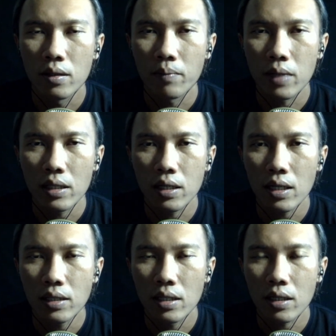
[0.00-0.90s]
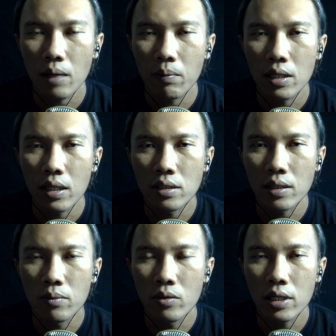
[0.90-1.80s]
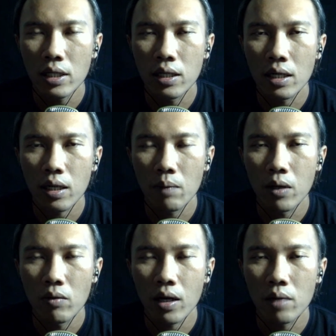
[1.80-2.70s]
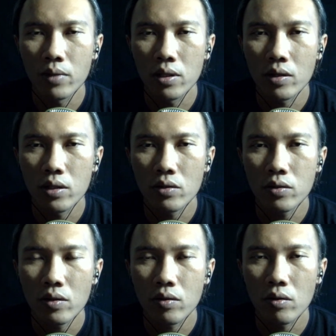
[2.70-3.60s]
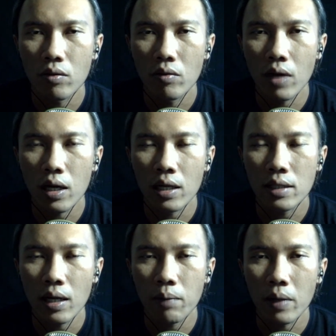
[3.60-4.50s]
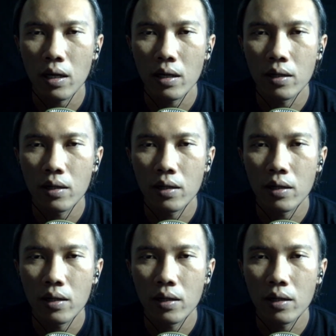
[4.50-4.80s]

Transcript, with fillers: Perhatikan aja kabel yang disambungin dengan kabel warna biru itu warnanya apa.